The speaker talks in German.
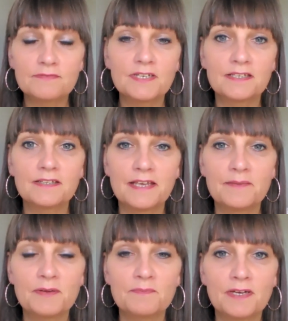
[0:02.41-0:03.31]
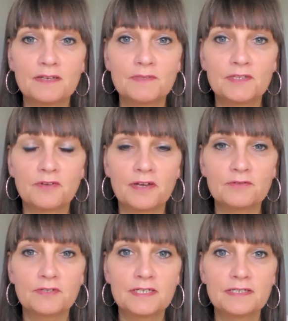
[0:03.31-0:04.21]
welche Themen man mit
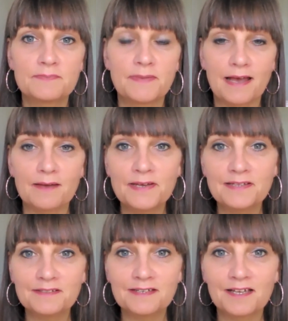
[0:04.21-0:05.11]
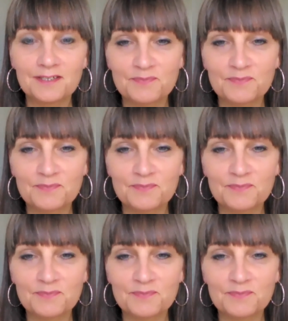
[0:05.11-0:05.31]
Neurodings bearbeiten kann,